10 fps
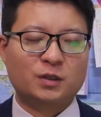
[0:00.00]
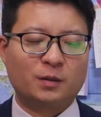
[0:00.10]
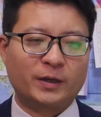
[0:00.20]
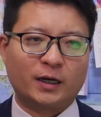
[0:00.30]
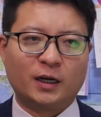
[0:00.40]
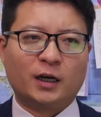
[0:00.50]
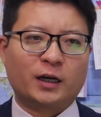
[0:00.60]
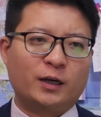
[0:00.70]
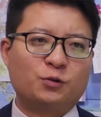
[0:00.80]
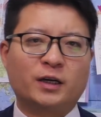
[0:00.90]
侧面
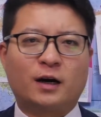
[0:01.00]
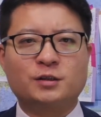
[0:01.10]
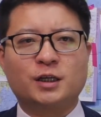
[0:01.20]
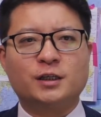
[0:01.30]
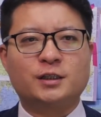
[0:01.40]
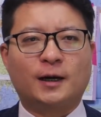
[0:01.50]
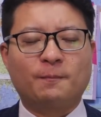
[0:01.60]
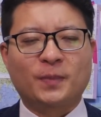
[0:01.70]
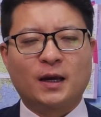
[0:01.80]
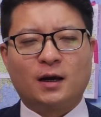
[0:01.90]
可以去了解一下。
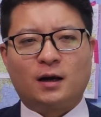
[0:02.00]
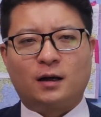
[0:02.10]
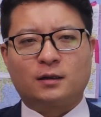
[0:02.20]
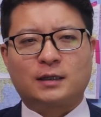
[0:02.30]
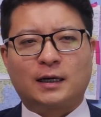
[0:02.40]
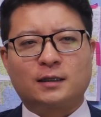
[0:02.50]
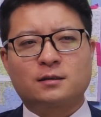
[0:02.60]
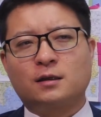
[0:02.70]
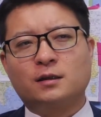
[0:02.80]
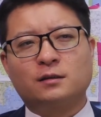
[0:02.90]
呃，当
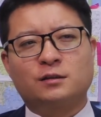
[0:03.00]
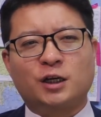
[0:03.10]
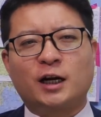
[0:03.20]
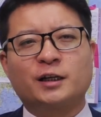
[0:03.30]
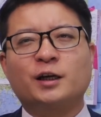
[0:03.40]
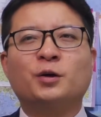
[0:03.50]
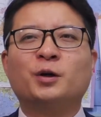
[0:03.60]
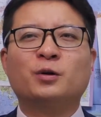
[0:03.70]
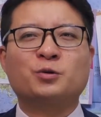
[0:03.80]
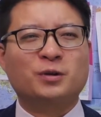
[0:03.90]
然，这里前两天有
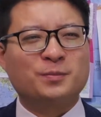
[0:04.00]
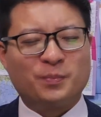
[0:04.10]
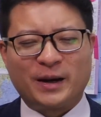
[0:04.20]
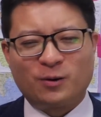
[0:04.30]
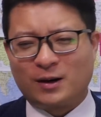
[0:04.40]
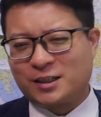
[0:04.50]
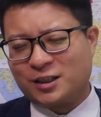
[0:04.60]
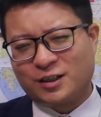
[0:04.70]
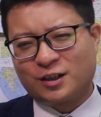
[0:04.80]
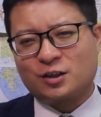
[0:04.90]
很多人说没关
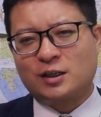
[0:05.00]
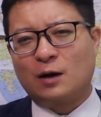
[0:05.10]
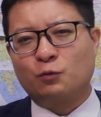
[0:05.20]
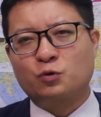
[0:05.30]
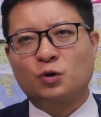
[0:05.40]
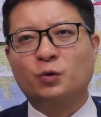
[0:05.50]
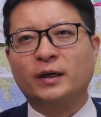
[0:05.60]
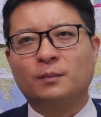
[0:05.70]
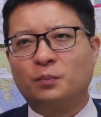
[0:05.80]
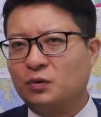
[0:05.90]
系，这制裁无所
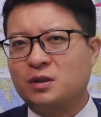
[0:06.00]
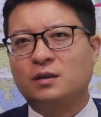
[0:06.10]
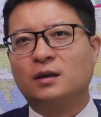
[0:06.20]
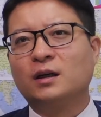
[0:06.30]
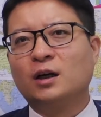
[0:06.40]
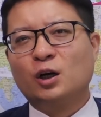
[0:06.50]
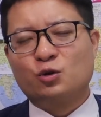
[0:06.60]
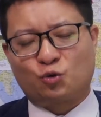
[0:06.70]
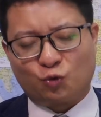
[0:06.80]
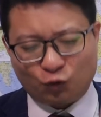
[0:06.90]
谓，不是的。
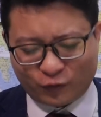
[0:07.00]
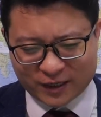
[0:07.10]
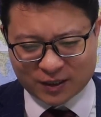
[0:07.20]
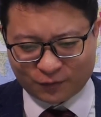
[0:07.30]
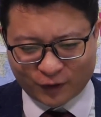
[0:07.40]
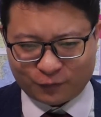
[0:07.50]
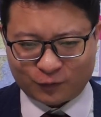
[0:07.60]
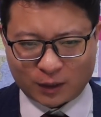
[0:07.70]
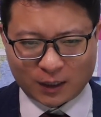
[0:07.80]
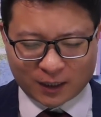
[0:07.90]
除非是为
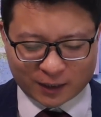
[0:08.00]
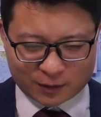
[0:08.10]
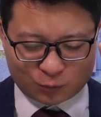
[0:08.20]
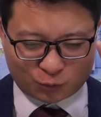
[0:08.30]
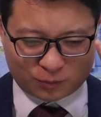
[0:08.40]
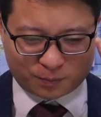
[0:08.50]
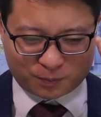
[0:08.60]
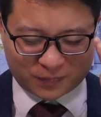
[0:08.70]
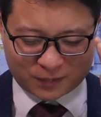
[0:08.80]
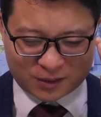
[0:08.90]

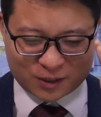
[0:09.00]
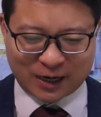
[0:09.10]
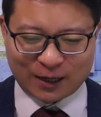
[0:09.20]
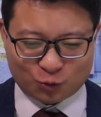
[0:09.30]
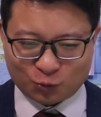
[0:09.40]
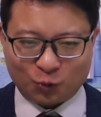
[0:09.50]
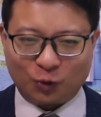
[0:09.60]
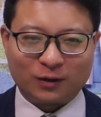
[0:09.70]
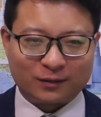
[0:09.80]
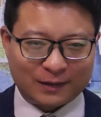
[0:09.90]
制裁中
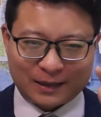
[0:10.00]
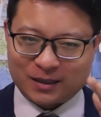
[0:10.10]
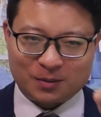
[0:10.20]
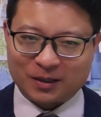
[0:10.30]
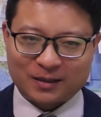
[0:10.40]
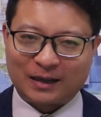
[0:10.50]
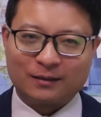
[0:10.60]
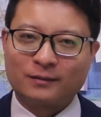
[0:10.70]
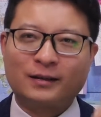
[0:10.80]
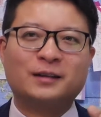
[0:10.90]
国，那基本
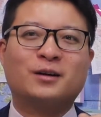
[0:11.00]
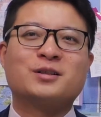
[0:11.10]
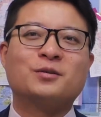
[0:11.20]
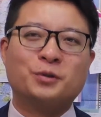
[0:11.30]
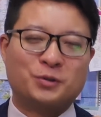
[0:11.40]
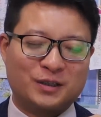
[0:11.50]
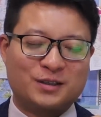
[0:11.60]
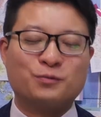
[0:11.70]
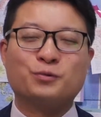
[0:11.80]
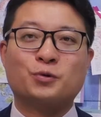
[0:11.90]
上那倒是我觉得
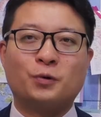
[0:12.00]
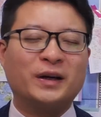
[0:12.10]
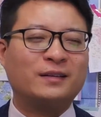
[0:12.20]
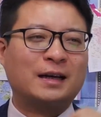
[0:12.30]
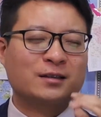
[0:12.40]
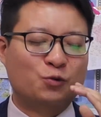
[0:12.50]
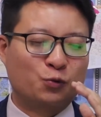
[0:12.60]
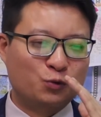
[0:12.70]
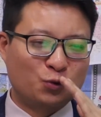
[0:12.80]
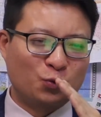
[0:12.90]
是无所谓。但是，
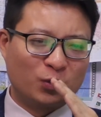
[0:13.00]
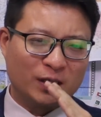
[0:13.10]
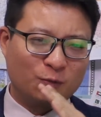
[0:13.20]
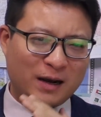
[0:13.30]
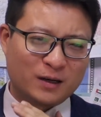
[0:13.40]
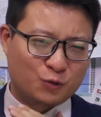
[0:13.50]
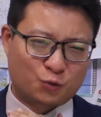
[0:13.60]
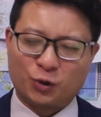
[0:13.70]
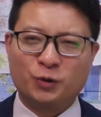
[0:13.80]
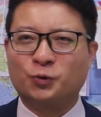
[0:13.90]
除中国以外的
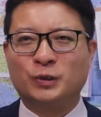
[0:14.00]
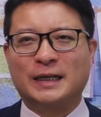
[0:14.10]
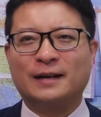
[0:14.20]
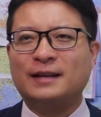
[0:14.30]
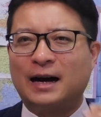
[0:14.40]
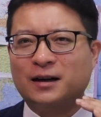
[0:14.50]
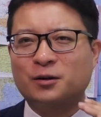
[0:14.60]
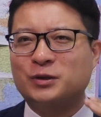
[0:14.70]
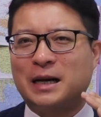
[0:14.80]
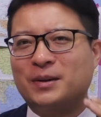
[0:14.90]
所有国家，哪个
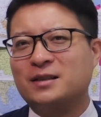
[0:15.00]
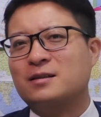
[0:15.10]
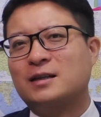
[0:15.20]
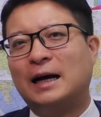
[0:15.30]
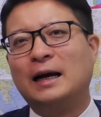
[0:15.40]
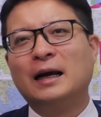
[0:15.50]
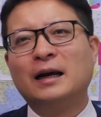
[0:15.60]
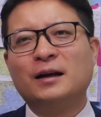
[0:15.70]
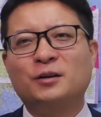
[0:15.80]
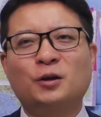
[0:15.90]
国家被制裁，
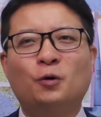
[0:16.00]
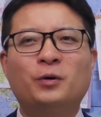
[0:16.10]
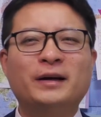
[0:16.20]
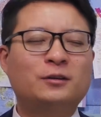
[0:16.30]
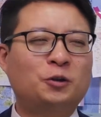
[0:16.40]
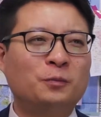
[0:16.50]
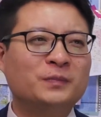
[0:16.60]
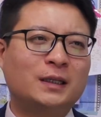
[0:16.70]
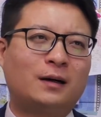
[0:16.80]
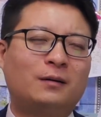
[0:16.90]
都会
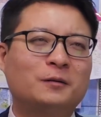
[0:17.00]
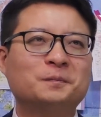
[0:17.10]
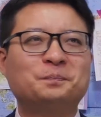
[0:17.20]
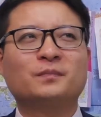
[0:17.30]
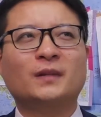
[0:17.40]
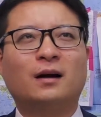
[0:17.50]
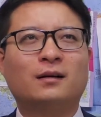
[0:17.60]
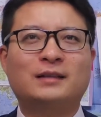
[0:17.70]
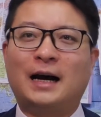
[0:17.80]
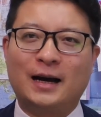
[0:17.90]
痛到。
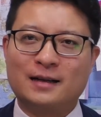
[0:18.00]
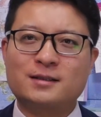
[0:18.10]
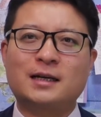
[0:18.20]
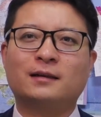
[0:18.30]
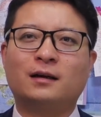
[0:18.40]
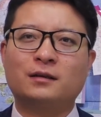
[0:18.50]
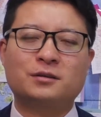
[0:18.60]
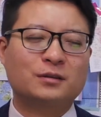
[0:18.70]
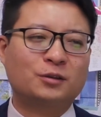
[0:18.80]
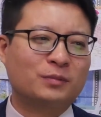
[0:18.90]
啊，打寒战啊，
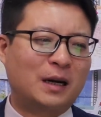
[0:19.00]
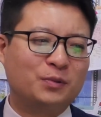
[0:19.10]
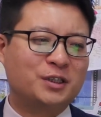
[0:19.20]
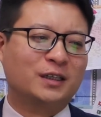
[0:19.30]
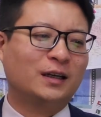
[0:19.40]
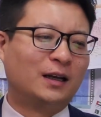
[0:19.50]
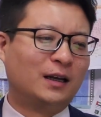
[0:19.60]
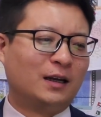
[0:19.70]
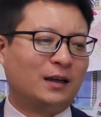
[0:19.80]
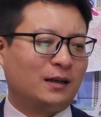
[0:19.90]
就是痛到不行，
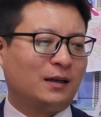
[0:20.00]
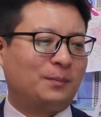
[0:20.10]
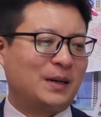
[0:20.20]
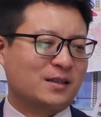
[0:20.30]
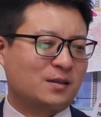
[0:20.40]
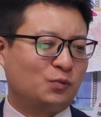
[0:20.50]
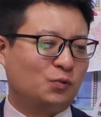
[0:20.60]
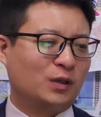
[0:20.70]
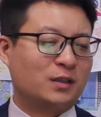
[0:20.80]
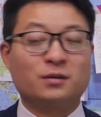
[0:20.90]
呃，半死不
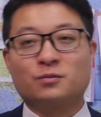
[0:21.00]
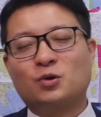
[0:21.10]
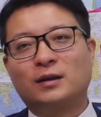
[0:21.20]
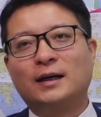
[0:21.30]
活的这种状